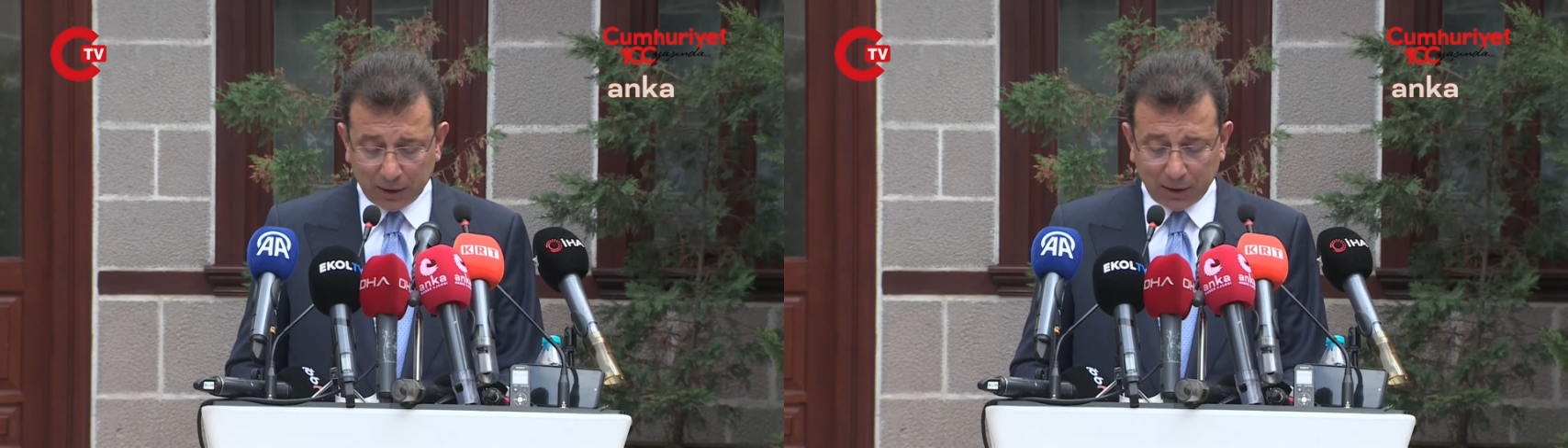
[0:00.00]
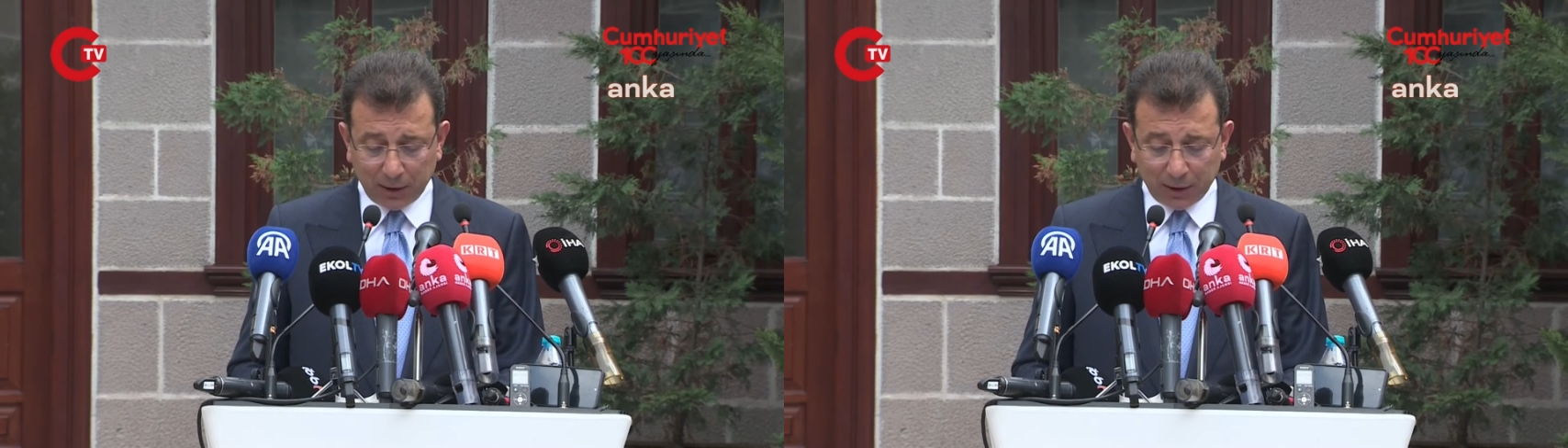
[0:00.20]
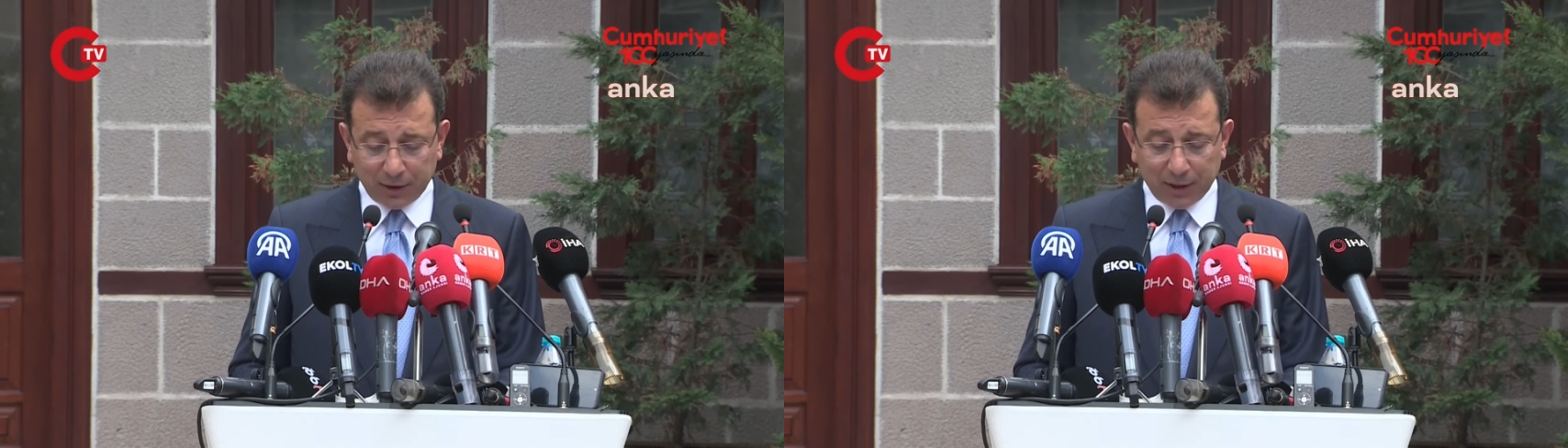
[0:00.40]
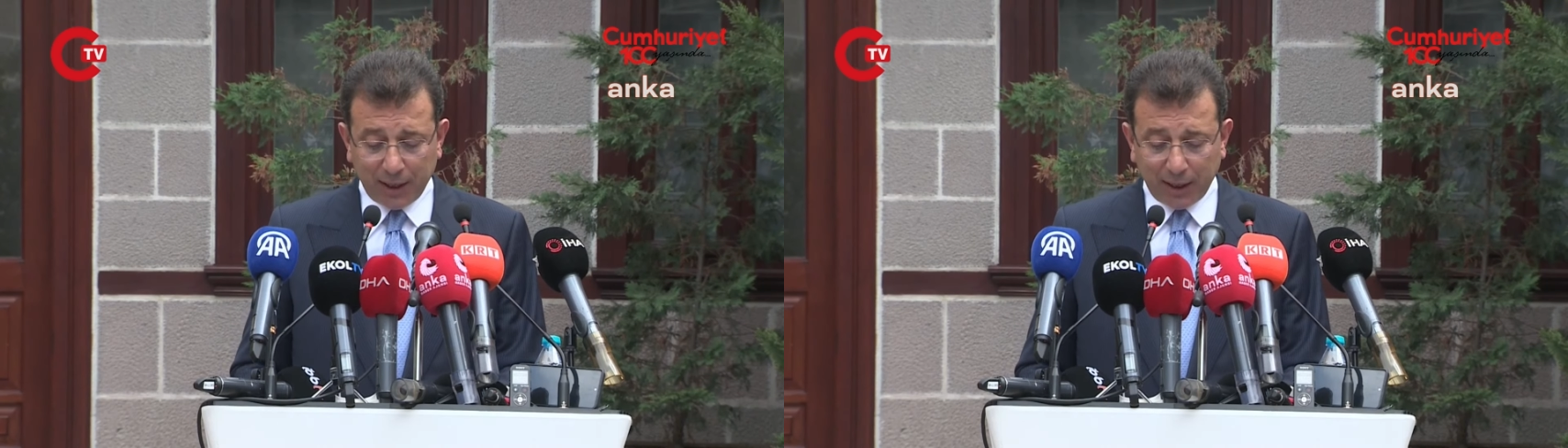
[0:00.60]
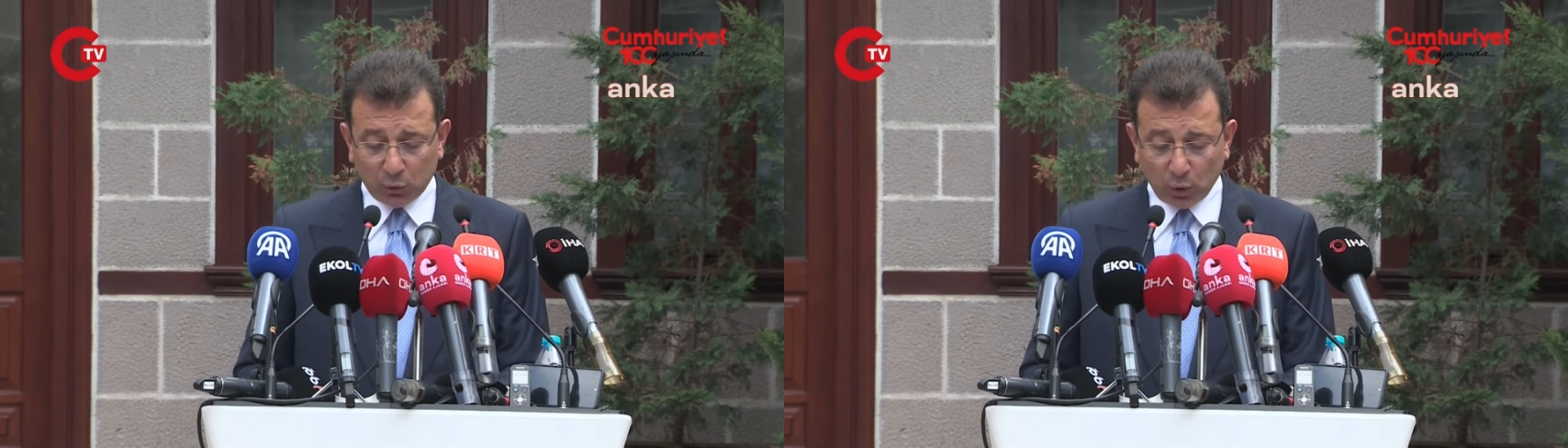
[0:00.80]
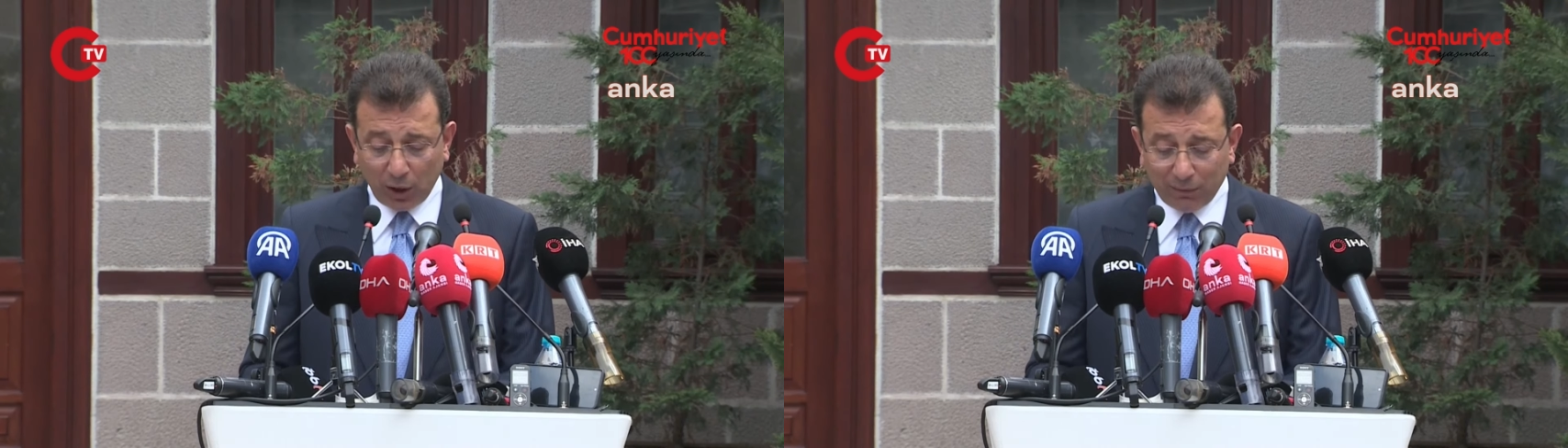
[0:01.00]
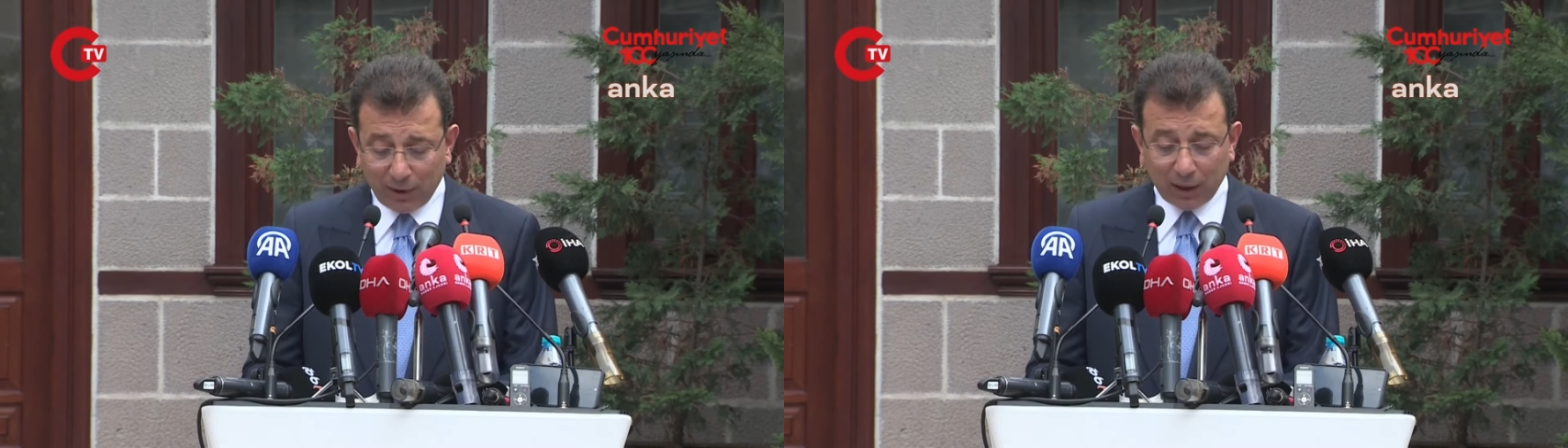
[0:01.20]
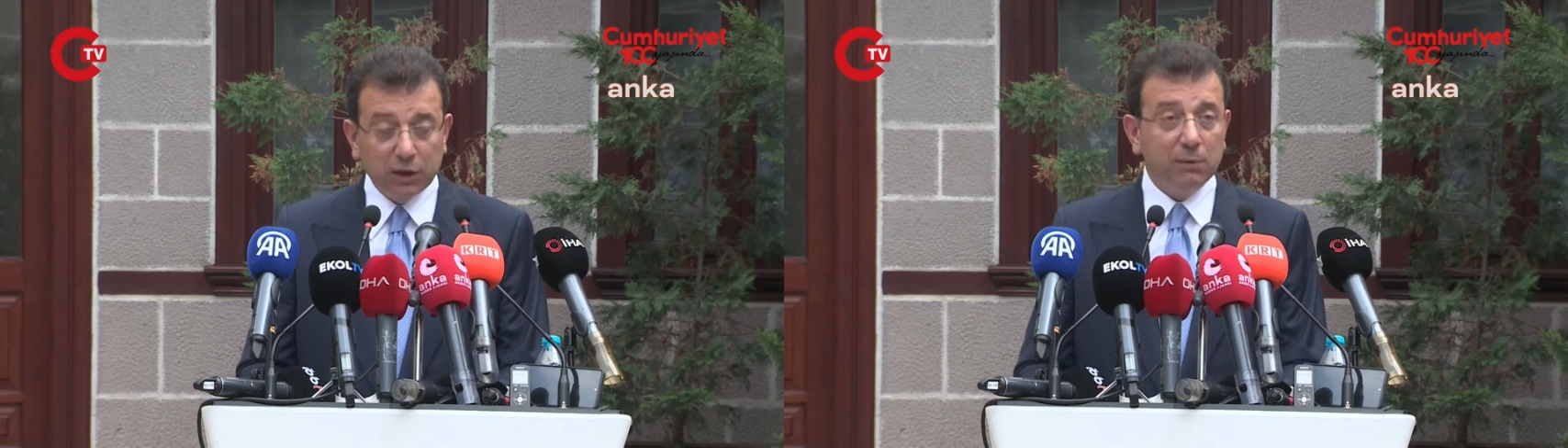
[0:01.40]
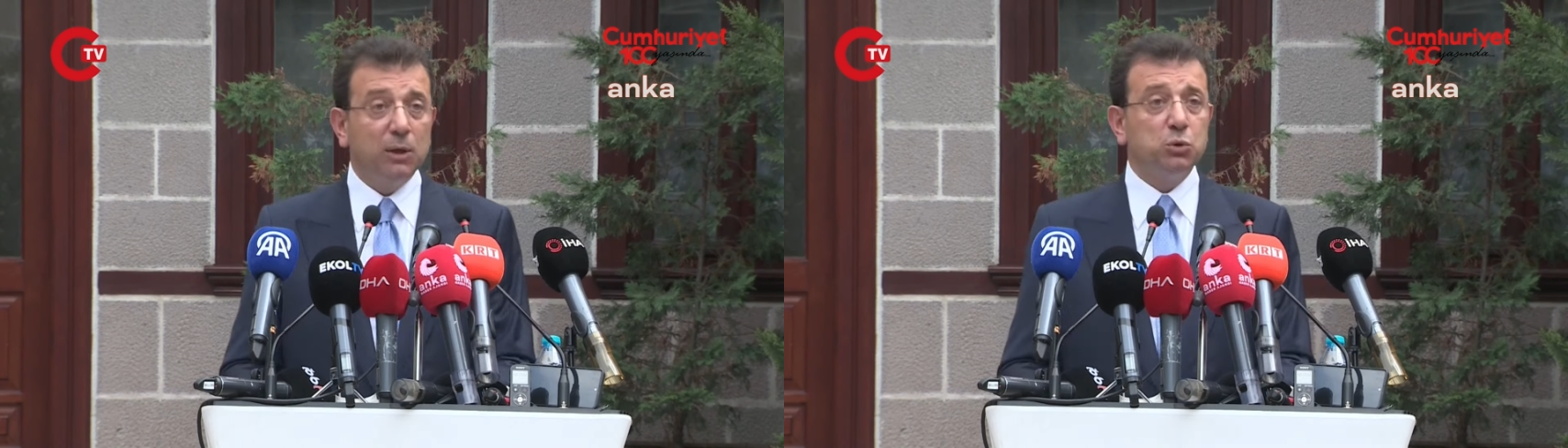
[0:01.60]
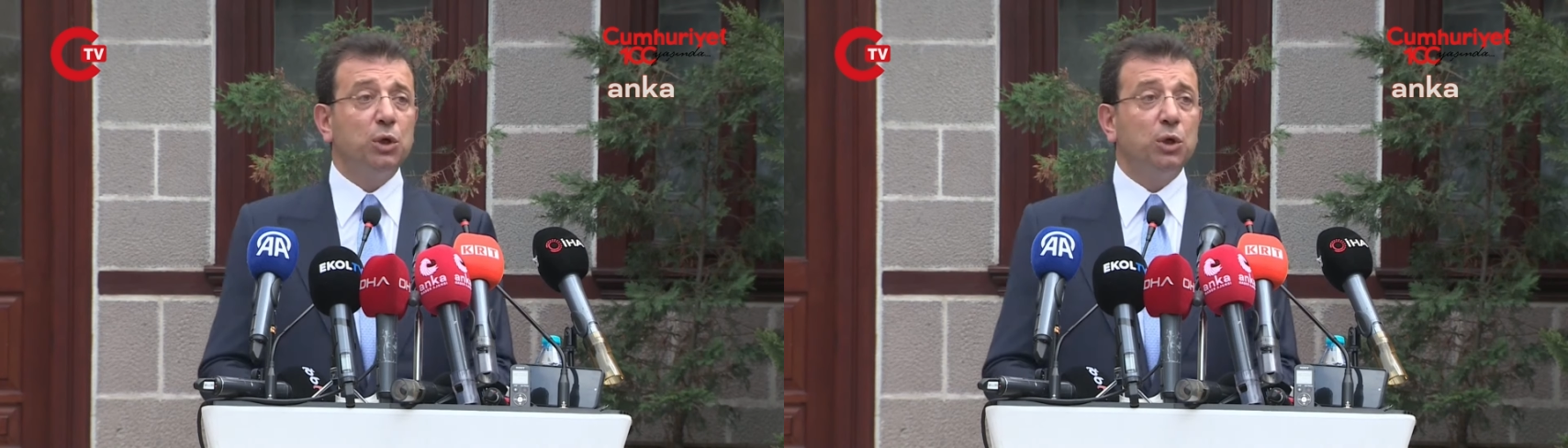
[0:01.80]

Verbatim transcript: E, yine görevlendirme